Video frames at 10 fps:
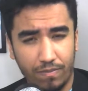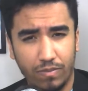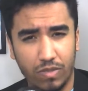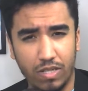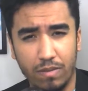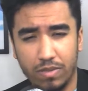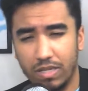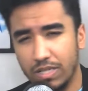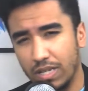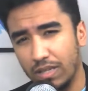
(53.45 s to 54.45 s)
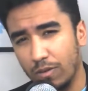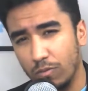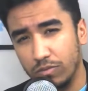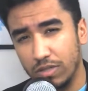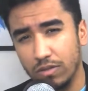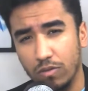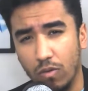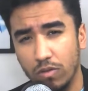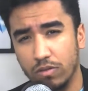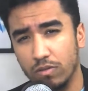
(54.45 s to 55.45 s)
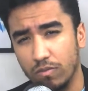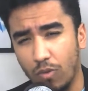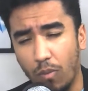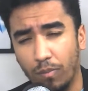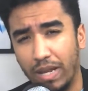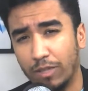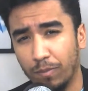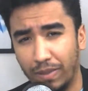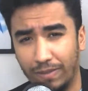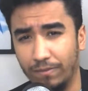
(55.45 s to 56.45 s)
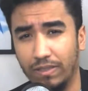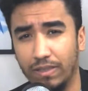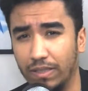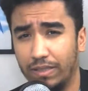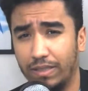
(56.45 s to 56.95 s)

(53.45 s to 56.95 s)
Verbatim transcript: Digamos que ele já está com um desgosto completo pela vida.